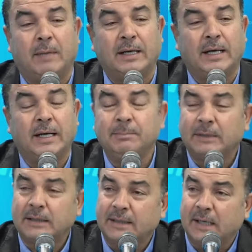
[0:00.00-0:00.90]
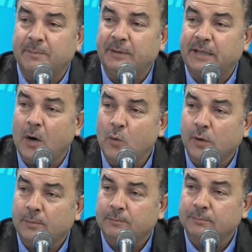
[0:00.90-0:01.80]
معناها لم تتصرف
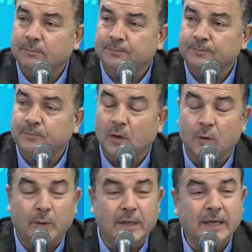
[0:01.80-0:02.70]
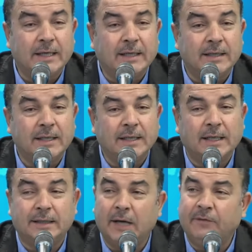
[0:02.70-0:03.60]
بتهور ولكن
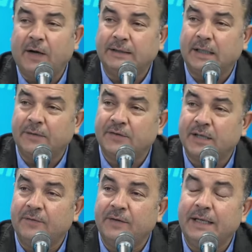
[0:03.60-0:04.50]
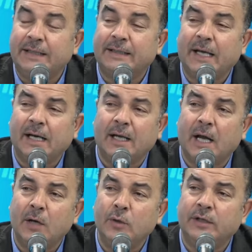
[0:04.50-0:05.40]
كذلك دافعت عن نفسها في إطار
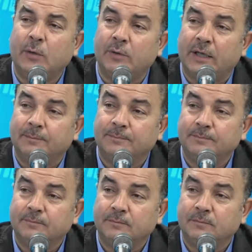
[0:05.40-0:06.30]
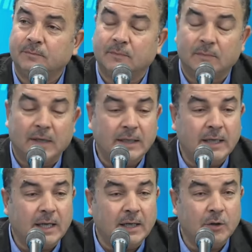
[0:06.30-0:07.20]
القانون الدولي
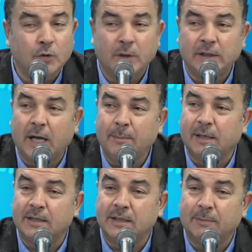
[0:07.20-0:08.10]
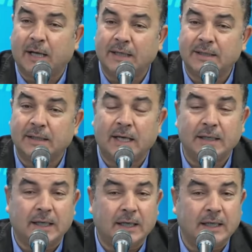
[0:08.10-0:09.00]
هي العنوان الأبرز لما حصل
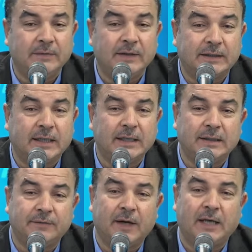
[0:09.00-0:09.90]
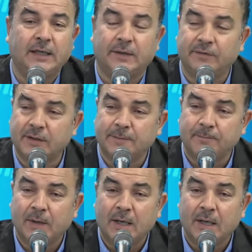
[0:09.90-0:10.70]
أنها قال في إطار الدفاع عن النفس